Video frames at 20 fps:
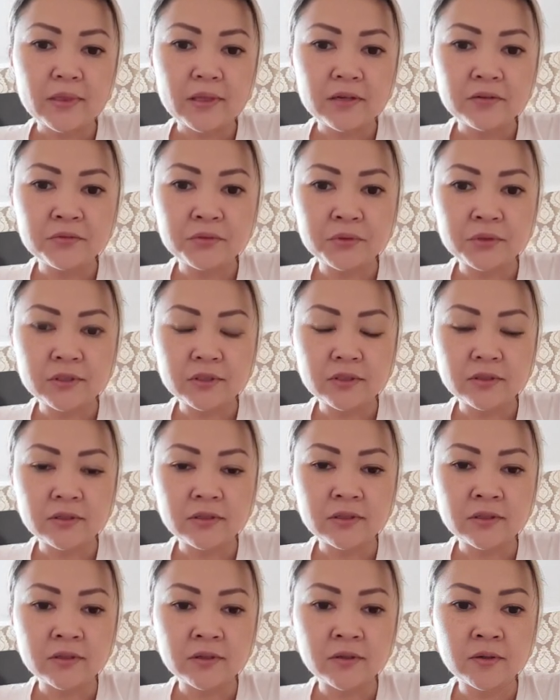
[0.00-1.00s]
Вот.
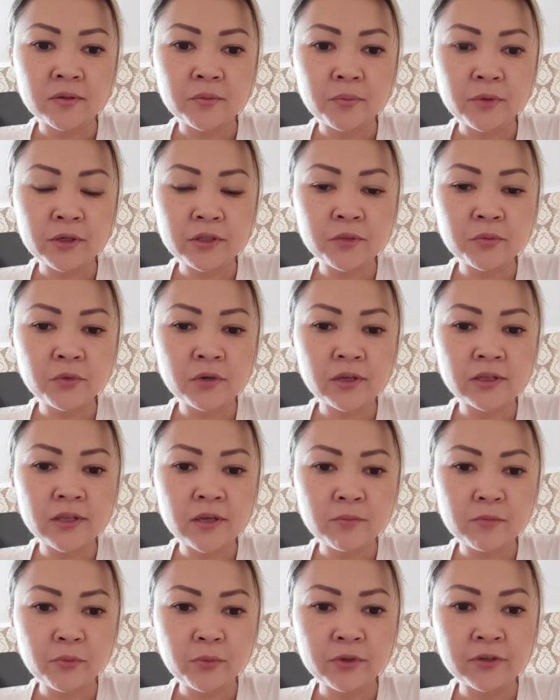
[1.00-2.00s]
А, поэтому, когда
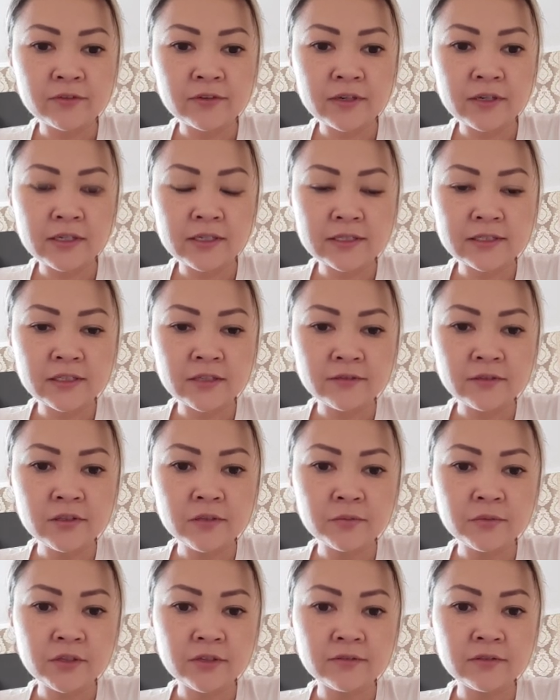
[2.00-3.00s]
мы поговорили с
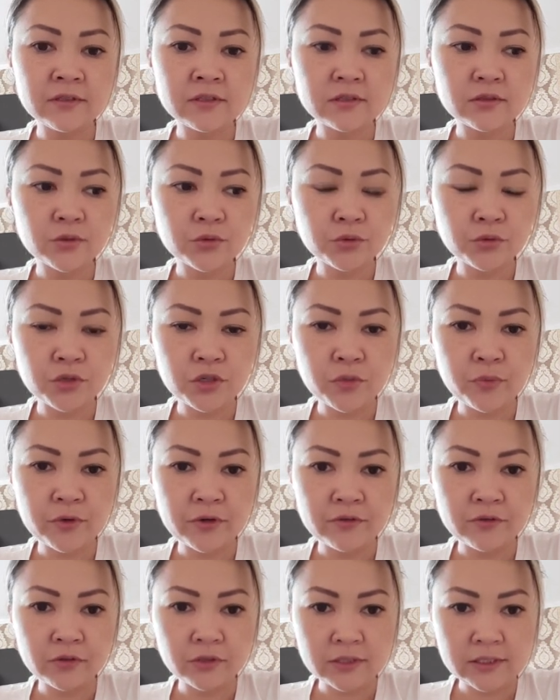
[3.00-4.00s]
Давидом, Давид тут же
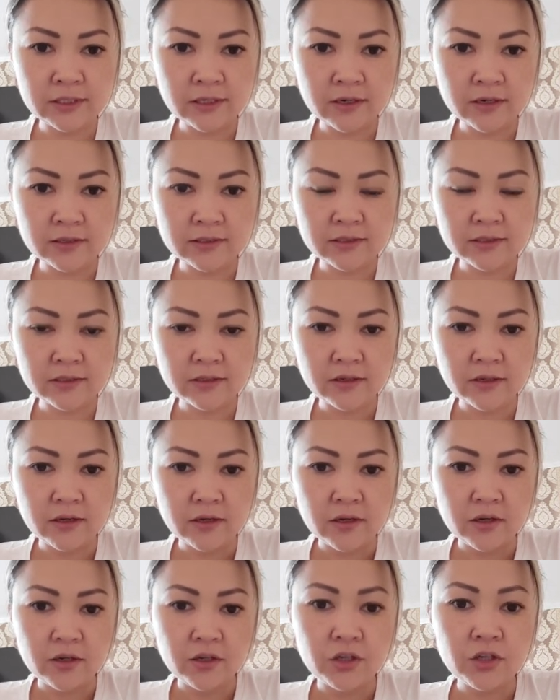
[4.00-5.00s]
провел сеанс.
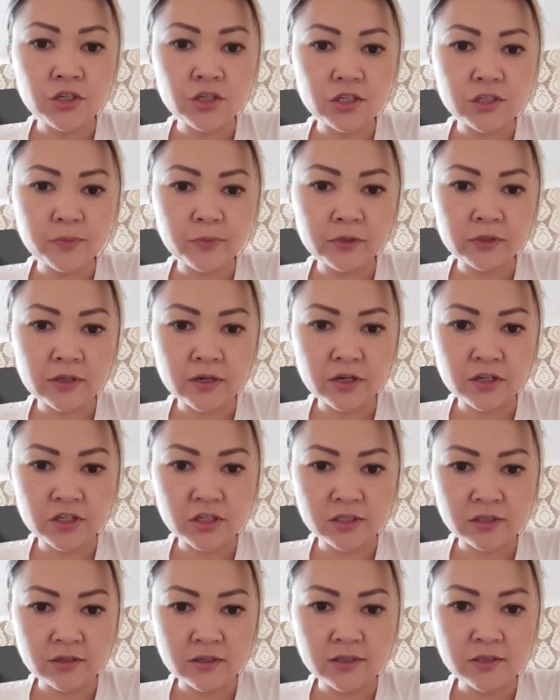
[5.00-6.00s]
И через полтора
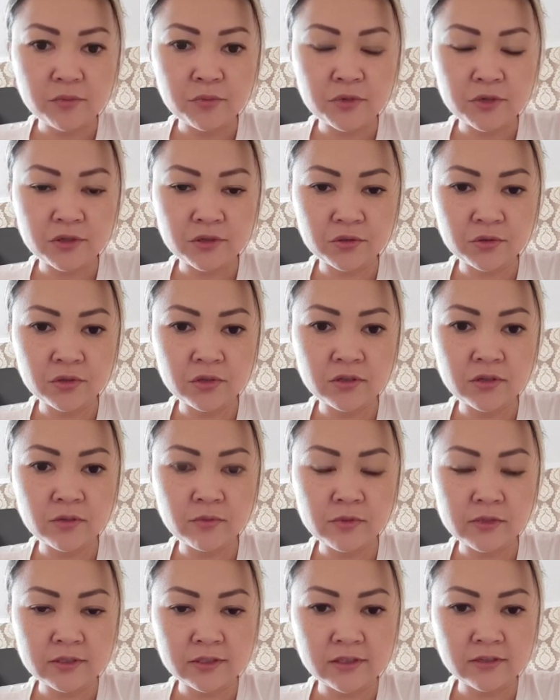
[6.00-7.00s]
часа температура
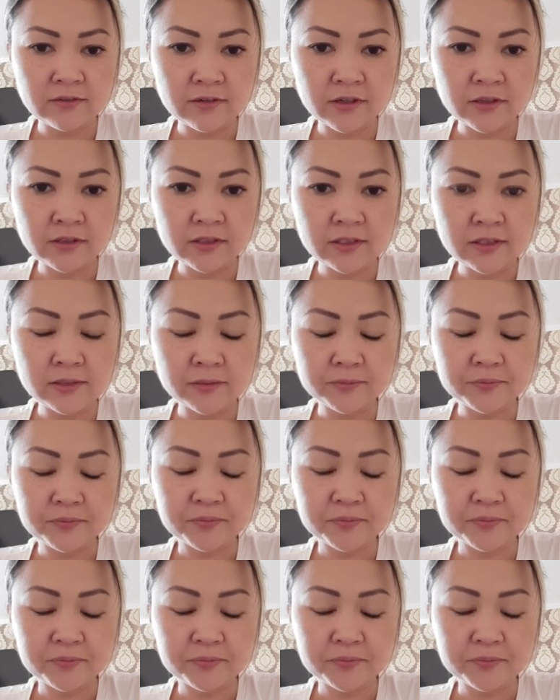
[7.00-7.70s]
нормализовалась.